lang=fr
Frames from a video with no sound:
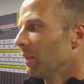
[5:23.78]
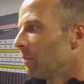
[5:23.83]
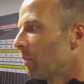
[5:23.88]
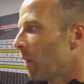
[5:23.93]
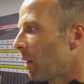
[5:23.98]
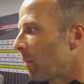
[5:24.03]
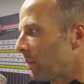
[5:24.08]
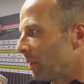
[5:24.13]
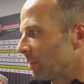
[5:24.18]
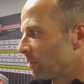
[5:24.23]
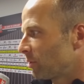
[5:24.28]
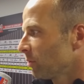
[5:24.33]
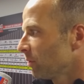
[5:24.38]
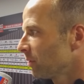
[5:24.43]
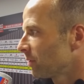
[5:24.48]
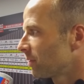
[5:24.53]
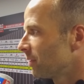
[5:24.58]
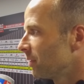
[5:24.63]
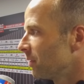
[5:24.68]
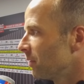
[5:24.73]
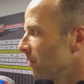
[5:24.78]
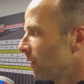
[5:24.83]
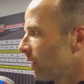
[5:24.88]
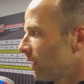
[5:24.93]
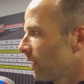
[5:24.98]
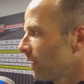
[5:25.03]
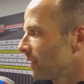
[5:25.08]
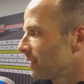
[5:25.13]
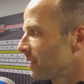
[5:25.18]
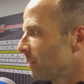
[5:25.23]
bah, plein de choses. Je euh,
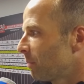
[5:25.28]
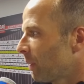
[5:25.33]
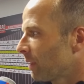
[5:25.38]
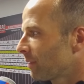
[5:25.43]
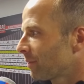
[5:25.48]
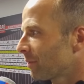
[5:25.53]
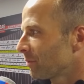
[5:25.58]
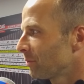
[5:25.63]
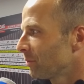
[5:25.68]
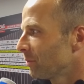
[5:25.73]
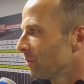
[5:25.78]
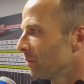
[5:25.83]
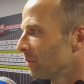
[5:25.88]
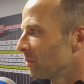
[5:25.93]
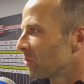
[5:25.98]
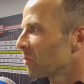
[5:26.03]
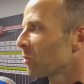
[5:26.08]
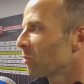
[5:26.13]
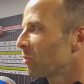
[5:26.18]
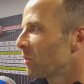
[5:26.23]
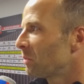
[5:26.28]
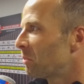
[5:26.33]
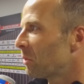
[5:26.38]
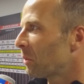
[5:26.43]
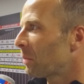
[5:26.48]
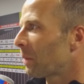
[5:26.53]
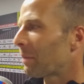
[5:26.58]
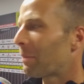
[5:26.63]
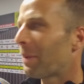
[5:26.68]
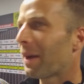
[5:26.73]
voilà, j'ai pas attendu euh, aujourd'hui
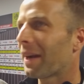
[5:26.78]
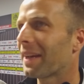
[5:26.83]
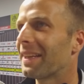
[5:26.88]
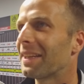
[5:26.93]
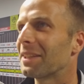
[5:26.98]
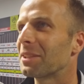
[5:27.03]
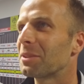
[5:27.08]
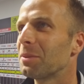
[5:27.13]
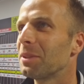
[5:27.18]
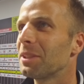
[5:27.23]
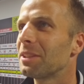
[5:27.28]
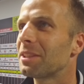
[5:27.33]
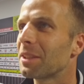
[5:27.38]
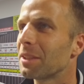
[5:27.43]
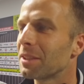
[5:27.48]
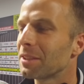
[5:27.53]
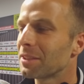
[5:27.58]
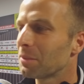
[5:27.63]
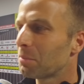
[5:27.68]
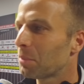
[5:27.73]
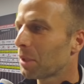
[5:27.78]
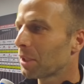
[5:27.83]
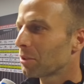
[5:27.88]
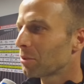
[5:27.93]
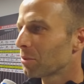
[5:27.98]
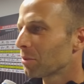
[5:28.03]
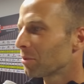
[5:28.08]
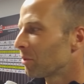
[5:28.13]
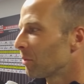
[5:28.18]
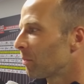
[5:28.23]
pour préparer la suite. J'ai plein
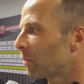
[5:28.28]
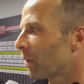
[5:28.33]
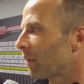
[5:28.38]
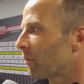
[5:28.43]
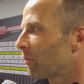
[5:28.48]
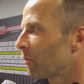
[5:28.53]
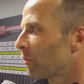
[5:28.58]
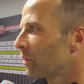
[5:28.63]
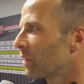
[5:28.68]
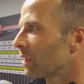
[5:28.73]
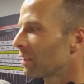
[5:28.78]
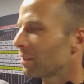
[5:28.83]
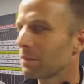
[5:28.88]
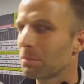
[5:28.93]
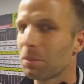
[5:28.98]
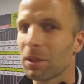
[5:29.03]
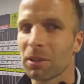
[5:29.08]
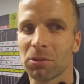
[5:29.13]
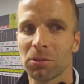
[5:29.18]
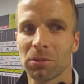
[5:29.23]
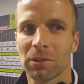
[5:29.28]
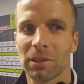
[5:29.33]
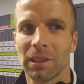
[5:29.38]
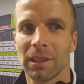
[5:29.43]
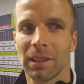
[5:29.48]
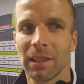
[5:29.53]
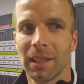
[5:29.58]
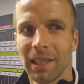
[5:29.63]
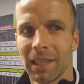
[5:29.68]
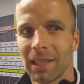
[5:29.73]
de choses de prévues. J'ai plein de choses
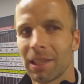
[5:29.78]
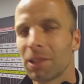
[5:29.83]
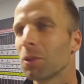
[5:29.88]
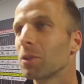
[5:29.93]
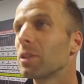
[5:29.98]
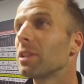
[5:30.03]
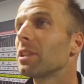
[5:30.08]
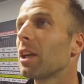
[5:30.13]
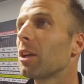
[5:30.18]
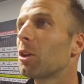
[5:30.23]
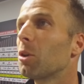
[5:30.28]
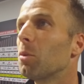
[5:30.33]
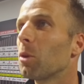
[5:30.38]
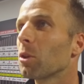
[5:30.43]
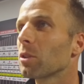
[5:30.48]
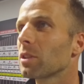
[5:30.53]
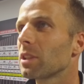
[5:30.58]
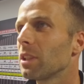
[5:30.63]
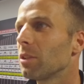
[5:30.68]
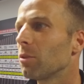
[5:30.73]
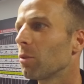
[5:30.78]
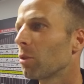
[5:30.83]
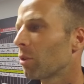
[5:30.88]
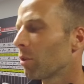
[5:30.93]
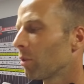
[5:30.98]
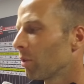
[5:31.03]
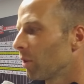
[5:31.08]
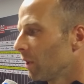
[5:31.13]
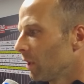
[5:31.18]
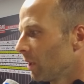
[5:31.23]
qui, ont déjà commencé.
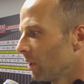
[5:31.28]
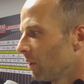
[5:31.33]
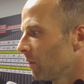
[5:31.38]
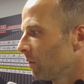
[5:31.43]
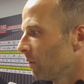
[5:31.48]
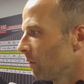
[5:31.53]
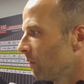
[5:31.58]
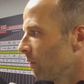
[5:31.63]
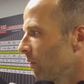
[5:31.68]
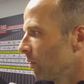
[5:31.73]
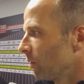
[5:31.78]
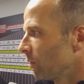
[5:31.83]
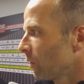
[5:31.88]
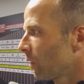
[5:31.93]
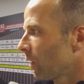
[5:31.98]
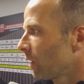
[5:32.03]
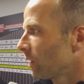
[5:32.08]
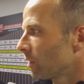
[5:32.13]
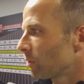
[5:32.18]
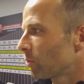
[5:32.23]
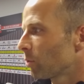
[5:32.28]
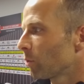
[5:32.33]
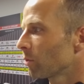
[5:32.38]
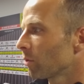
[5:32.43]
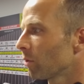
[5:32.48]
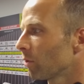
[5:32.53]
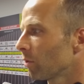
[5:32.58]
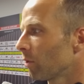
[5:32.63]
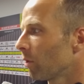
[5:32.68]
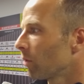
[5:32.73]
Donc, il y aura des
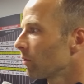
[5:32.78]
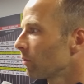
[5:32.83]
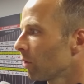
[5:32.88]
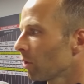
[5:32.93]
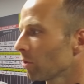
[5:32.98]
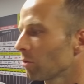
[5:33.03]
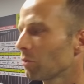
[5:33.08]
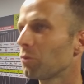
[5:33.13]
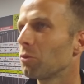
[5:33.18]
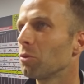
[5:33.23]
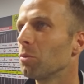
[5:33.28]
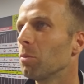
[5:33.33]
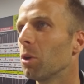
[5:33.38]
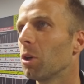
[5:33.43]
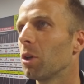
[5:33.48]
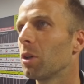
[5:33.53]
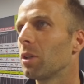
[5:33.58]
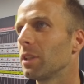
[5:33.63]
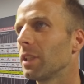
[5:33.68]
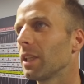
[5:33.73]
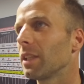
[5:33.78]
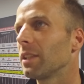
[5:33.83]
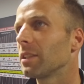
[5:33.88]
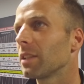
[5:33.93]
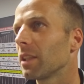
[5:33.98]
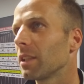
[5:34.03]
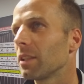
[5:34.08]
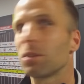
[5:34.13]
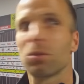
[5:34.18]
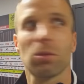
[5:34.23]
choses en dehors du football. Il y a
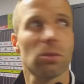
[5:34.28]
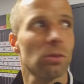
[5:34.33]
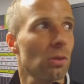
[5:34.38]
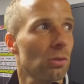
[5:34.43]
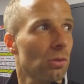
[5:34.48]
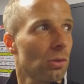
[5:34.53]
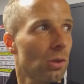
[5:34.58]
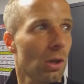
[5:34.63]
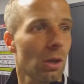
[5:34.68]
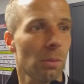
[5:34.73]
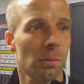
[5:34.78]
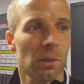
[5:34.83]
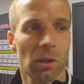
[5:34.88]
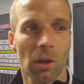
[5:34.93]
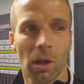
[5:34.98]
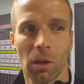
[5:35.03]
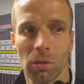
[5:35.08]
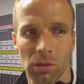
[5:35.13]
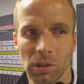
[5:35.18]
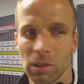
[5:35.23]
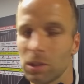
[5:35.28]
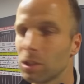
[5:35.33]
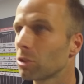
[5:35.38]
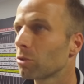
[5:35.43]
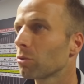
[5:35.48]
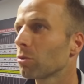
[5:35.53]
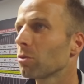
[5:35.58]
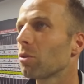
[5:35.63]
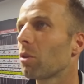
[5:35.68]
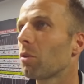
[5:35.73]
déjà des choses en dehors, mais il y aura aussi
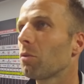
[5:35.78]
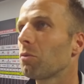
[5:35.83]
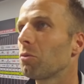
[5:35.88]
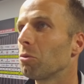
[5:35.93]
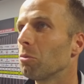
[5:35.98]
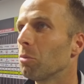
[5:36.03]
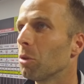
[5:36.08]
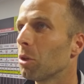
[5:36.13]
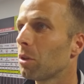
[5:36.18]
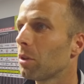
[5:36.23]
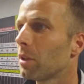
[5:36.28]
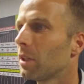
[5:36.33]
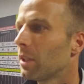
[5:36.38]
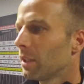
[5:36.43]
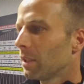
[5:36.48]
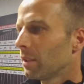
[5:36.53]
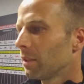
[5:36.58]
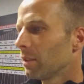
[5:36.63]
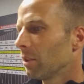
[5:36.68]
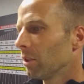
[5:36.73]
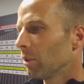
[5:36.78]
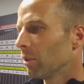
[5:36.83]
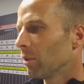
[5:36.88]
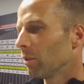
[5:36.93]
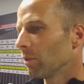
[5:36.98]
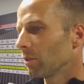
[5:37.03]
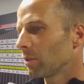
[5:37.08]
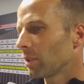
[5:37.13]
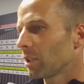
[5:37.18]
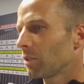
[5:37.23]
des choses dans le football.
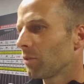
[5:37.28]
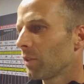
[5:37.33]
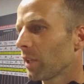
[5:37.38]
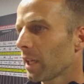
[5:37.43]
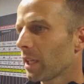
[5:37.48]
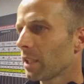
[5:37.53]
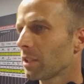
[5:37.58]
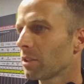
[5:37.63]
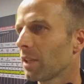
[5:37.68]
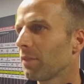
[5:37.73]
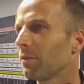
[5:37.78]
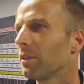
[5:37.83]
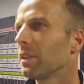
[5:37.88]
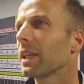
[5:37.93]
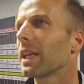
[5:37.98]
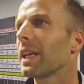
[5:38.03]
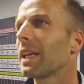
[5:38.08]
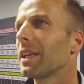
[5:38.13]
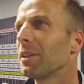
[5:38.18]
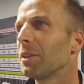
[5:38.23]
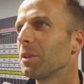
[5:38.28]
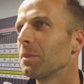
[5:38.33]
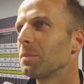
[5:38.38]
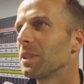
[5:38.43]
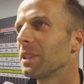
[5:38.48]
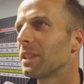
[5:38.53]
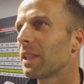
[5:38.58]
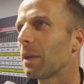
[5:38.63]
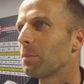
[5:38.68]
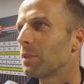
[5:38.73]
ça, je verrai, j'affinerai
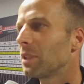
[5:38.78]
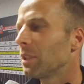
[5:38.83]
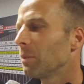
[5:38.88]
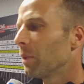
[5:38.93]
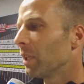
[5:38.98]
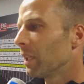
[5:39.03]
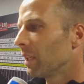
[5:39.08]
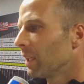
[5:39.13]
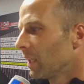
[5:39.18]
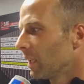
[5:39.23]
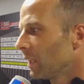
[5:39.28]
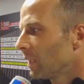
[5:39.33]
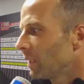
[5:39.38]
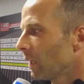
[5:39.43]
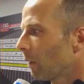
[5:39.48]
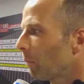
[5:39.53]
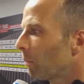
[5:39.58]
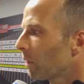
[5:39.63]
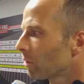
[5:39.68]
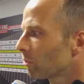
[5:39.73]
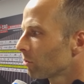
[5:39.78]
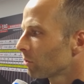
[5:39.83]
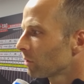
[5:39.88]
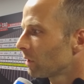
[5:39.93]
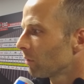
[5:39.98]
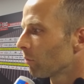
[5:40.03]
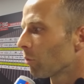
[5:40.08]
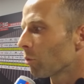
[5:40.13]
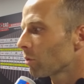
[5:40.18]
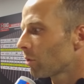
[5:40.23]
petit à petit. Mais il y a plein de
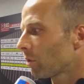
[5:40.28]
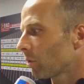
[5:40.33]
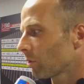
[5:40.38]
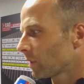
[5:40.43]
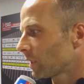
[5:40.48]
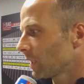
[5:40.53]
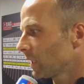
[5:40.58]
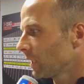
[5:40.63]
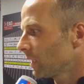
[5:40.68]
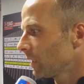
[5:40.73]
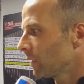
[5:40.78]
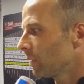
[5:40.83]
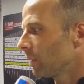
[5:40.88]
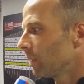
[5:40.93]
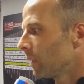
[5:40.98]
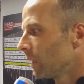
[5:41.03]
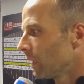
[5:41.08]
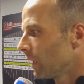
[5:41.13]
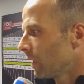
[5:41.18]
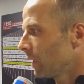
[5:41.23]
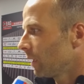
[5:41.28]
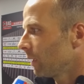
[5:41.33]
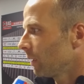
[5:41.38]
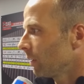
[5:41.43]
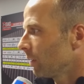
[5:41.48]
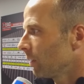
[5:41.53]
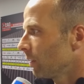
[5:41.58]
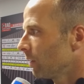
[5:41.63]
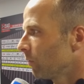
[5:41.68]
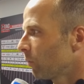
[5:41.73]
choses qui vont se lancer.
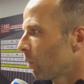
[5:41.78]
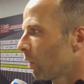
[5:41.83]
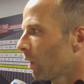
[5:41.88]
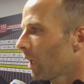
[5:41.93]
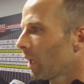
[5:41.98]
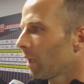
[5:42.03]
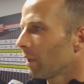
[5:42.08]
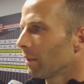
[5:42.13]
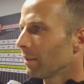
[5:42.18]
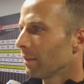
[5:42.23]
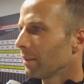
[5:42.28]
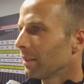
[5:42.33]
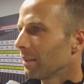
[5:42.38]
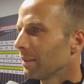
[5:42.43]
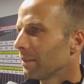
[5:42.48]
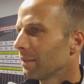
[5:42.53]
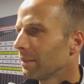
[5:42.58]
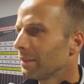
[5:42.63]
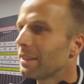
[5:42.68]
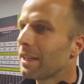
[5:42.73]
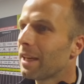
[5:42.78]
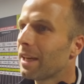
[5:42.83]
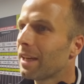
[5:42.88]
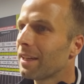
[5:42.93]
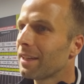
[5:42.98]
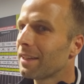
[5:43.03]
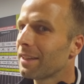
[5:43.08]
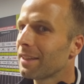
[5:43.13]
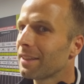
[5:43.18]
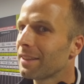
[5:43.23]
Et, voilà,
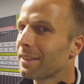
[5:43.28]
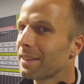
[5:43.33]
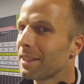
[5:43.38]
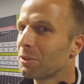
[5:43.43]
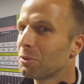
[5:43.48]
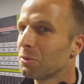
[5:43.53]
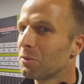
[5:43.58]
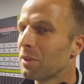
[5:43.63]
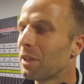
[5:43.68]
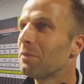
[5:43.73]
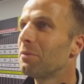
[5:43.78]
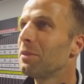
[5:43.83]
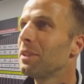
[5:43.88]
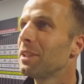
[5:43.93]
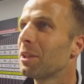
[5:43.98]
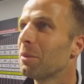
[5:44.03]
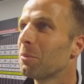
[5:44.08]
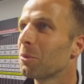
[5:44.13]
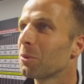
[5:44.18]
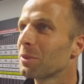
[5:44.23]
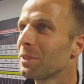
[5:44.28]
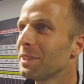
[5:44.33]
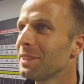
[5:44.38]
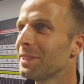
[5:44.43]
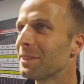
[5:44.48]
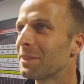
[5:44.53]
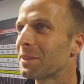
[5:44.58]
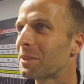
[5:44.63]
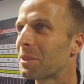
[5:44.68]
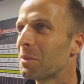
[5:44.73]
la, nouvelle vie, comme on
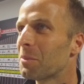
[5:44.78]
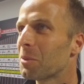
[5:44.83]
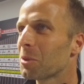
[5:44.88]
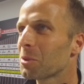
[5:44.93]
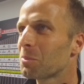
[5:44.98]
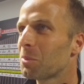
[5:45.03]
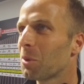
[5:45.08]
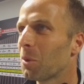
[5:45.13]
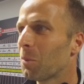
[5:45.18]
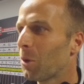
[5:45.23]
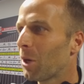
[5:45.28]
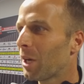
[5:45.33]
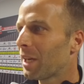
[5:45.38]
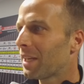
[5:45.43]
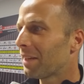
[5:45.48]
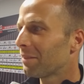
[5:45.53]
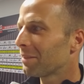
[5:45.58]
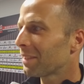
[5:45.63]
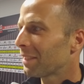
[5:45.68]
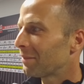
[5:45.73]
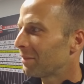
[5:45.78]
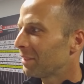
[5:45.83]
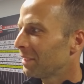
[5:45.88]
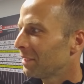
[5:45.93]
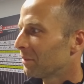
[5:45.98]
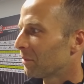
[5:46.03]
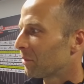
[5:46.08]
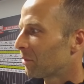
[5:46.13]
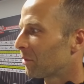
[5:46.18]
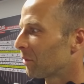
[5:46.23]
dit, commence pour moi et la vraie
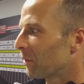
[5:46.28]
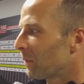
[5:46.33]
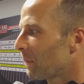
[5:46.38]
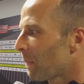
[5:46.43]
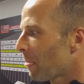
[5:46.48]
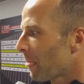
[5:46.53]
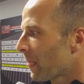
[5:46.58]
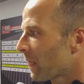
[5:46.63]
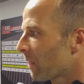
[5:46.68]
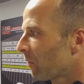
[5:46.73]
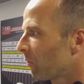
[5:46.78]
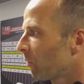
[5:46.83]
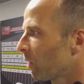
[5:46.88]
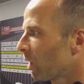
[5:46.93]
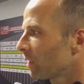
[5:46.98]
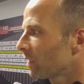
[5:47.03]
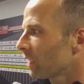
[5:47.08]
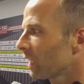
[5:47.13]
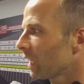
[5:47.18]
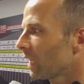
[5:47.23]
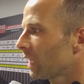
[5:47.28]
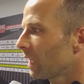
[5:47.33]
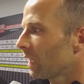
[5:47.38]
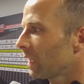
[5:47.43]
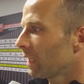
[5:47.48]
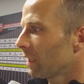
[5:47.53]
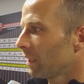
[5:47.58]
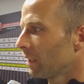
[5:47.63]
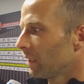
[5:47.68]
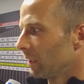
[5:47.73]
vie. Donc, donc voilà,
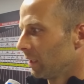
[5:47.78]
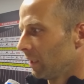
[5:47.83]
très